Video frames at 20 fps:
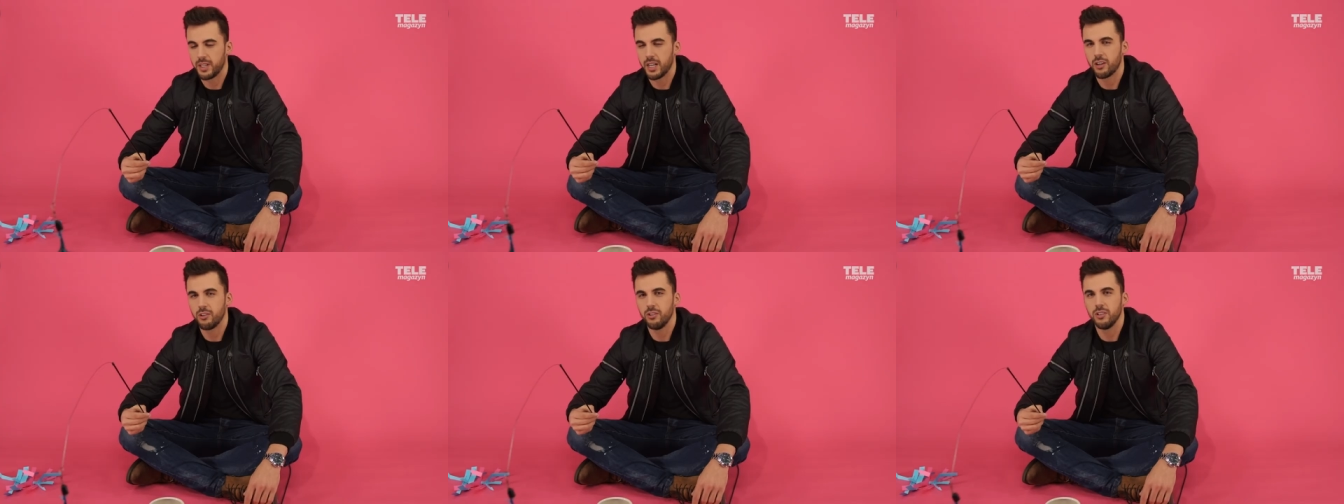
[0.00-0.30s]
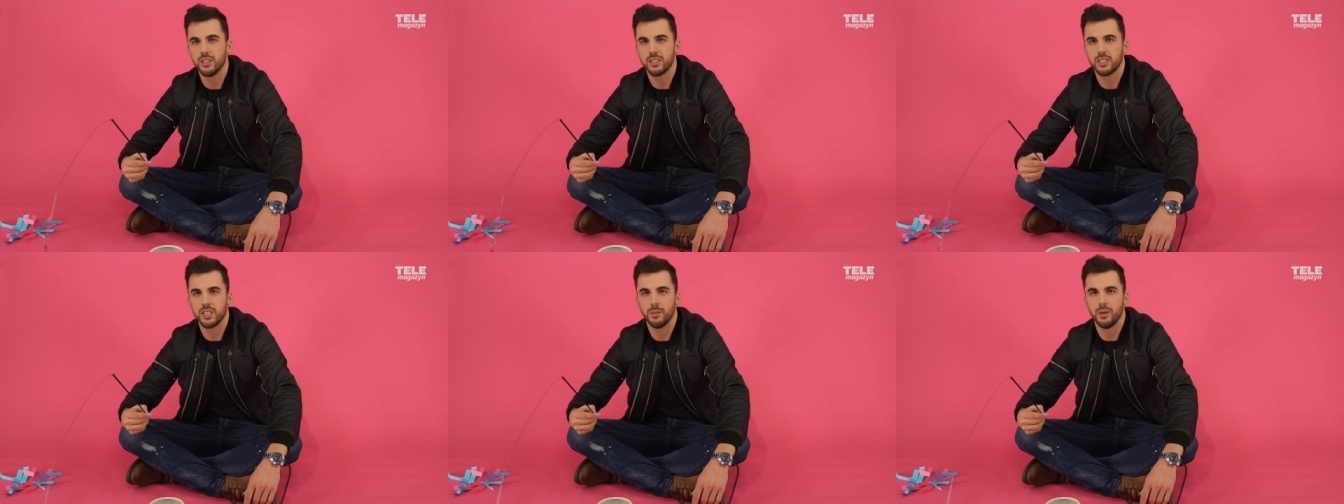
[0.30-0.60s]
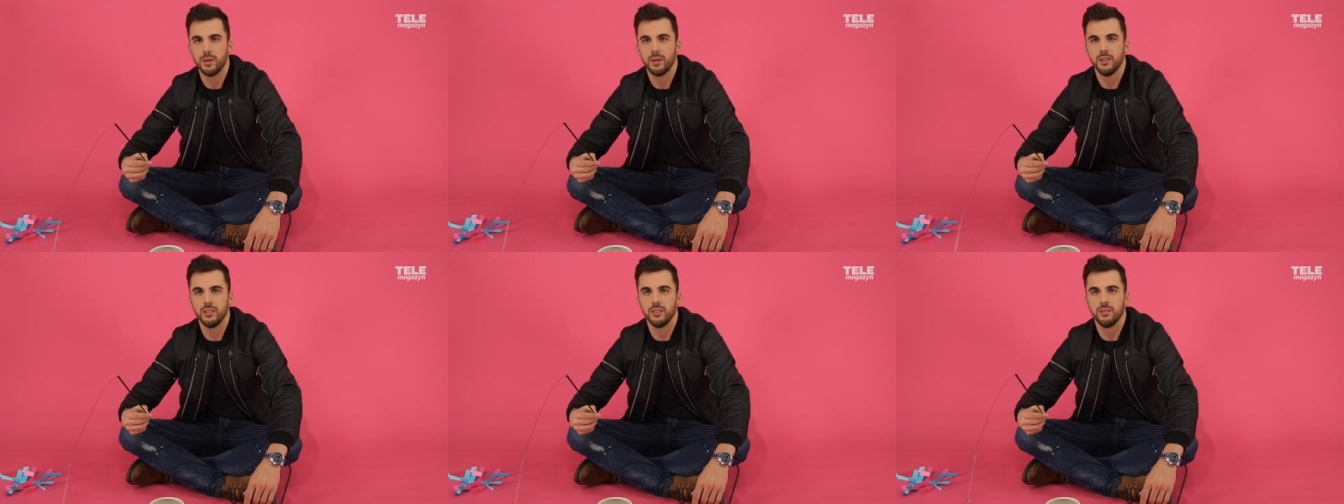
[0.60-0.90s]
Karolina
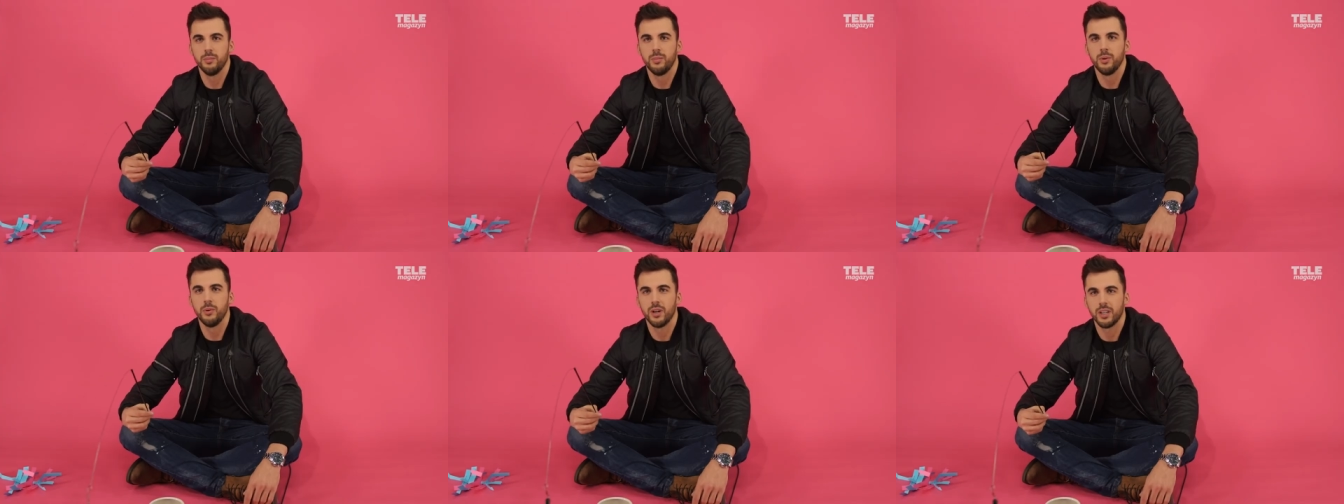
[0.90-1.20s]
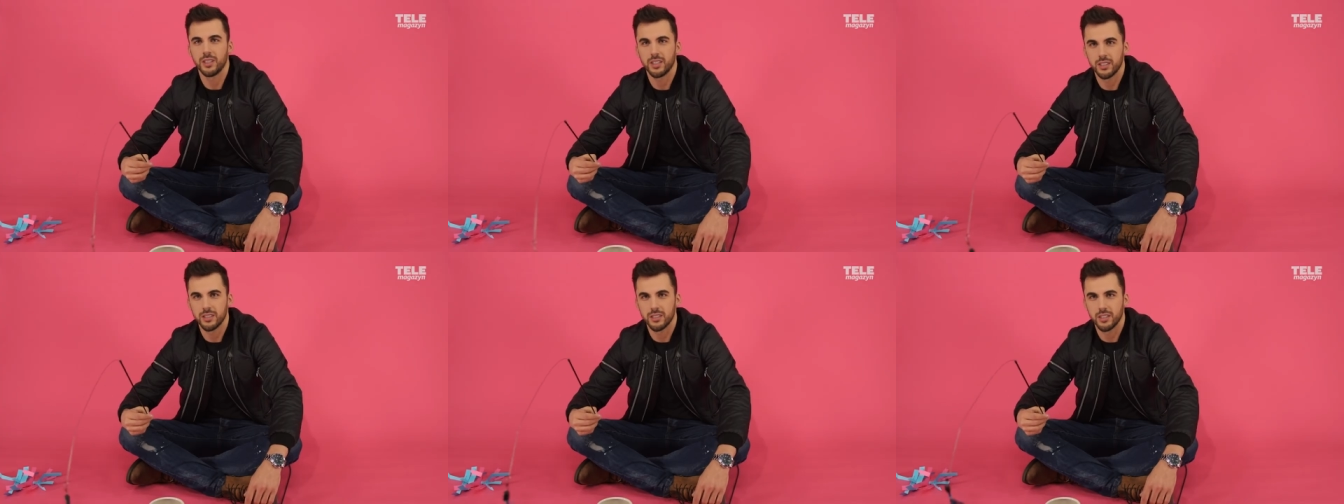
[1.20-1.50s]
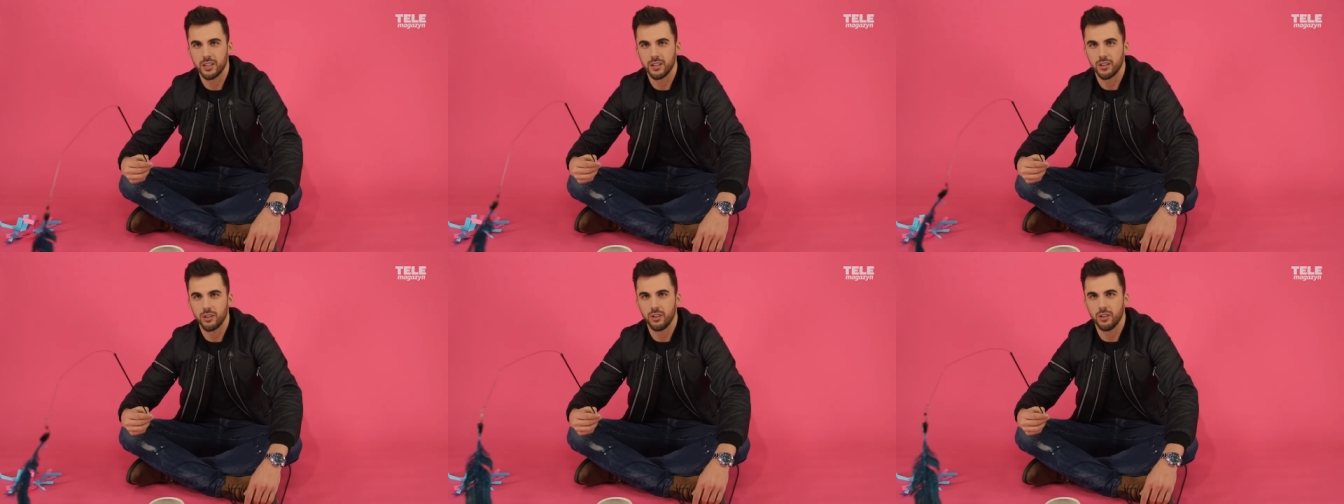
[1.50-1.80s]
sama była
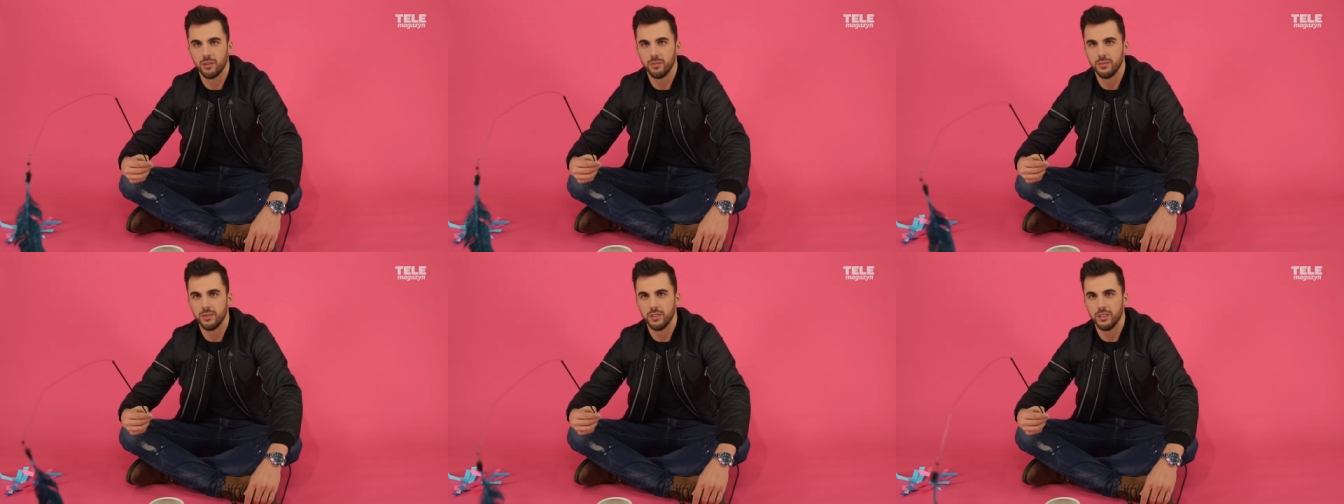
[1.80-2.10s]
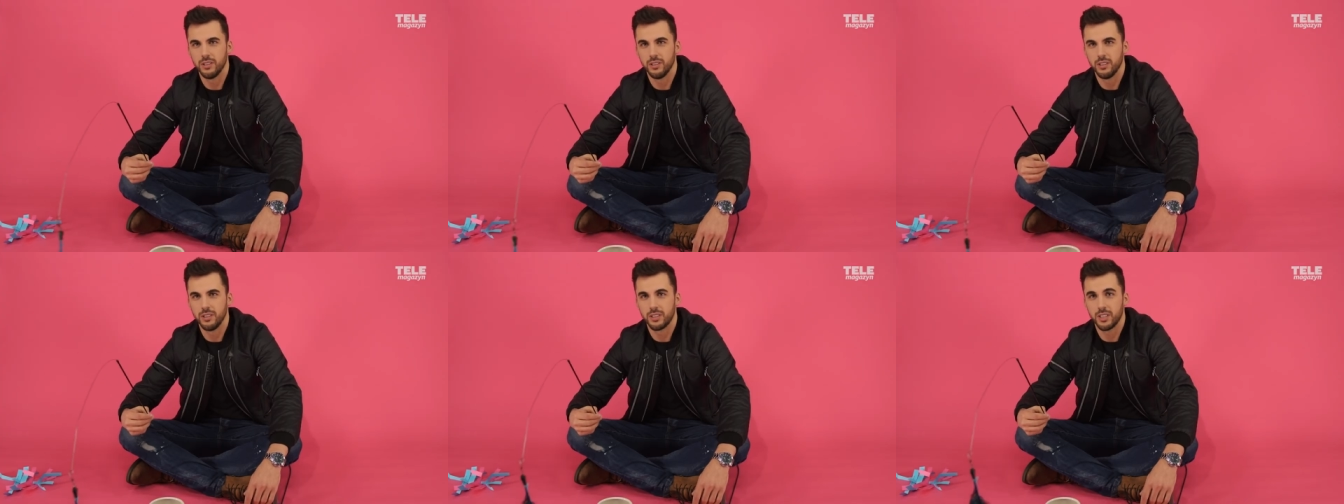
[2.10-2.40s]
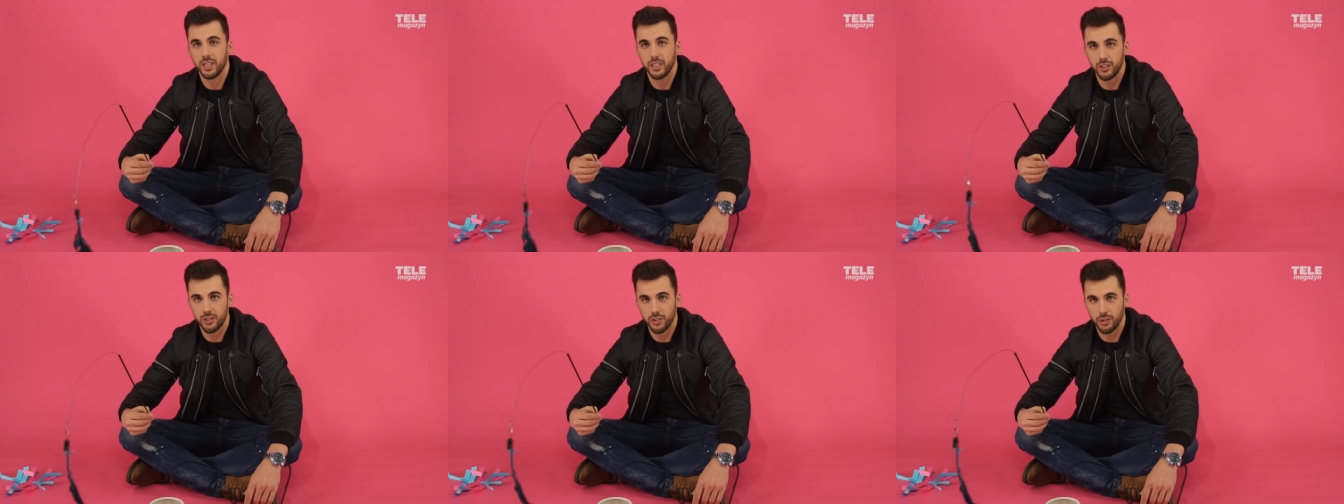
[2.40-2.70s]
tancerką, e,
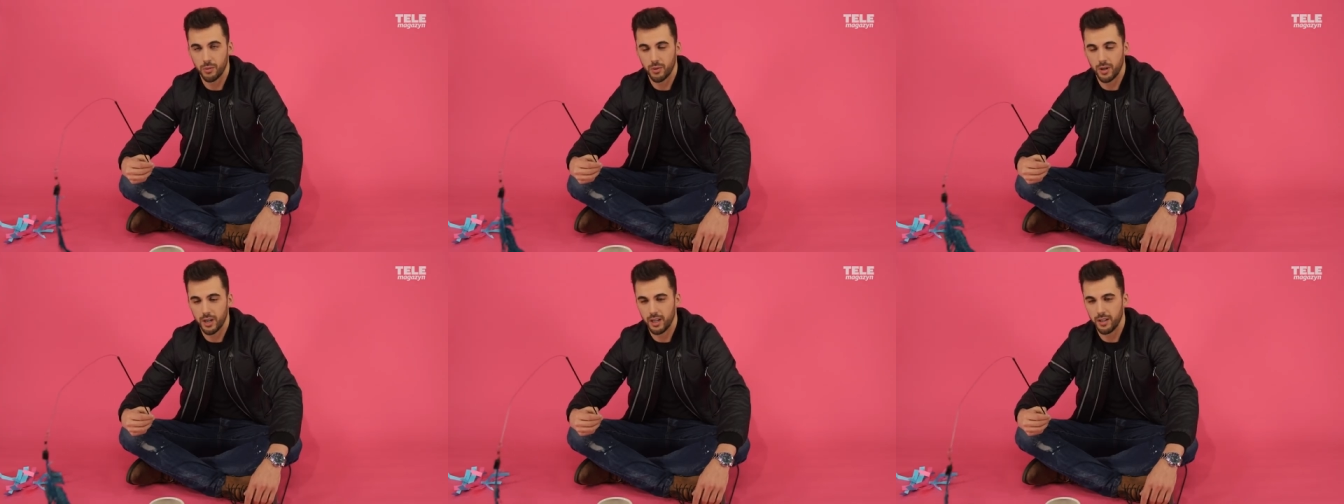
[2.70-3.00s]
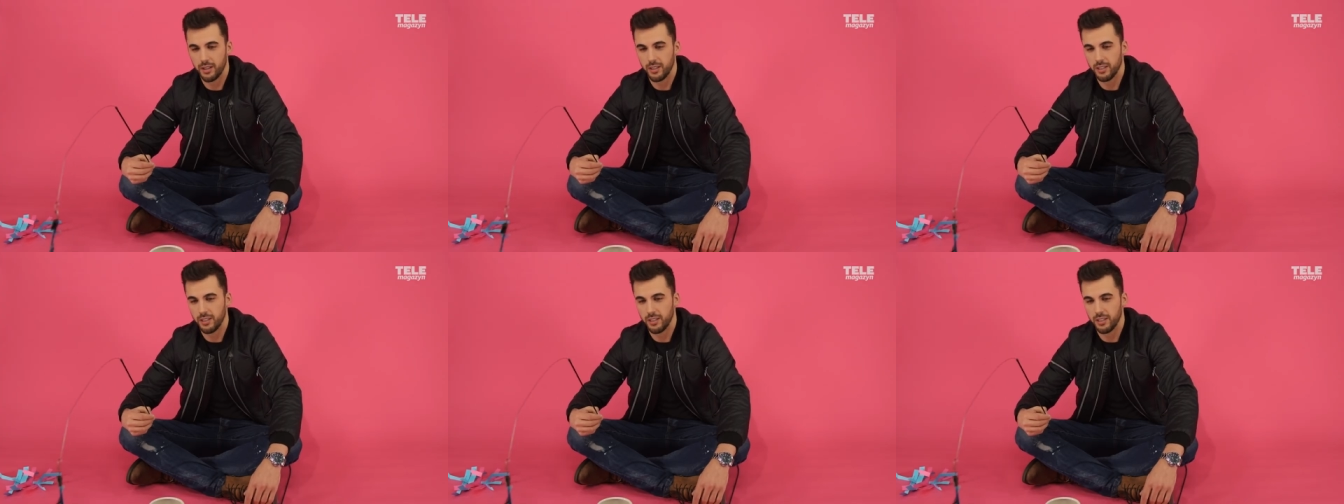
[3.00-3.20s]
tańczyła,